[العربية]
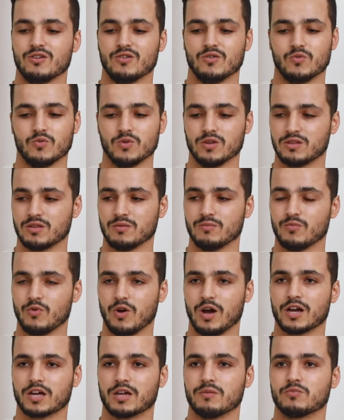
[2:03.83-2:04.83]
ويتم
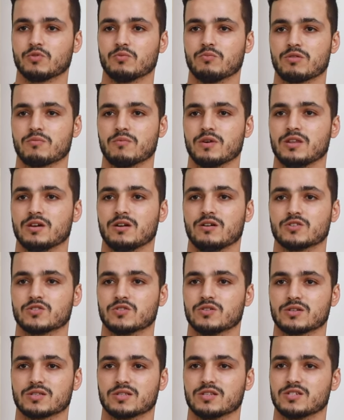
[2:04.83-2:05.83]
محاكمته بثمانية
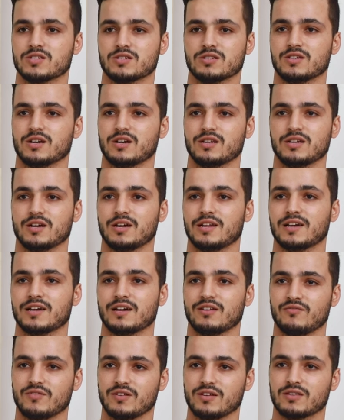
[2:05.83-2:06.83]
أشهر سجن يعني على
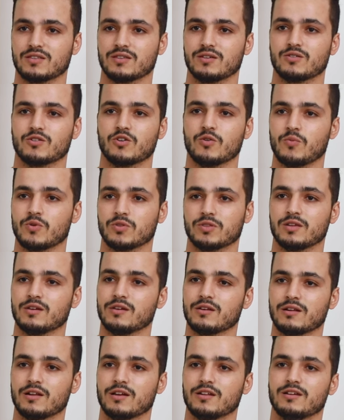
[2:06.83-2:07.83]
خلفية
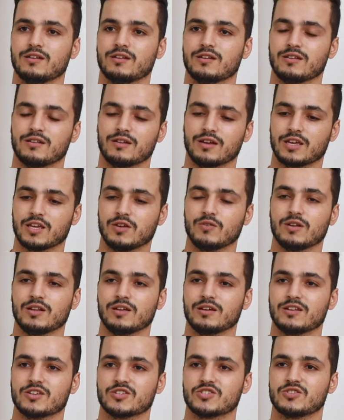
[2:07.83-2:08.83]
كومنتير لهنا لا نحكي
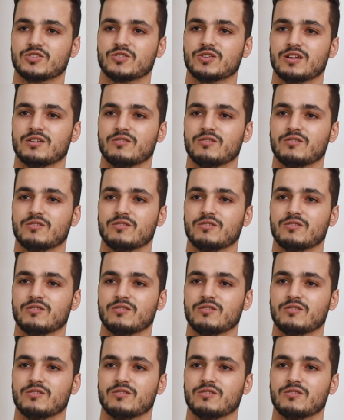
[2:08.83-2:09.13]
ولا نشر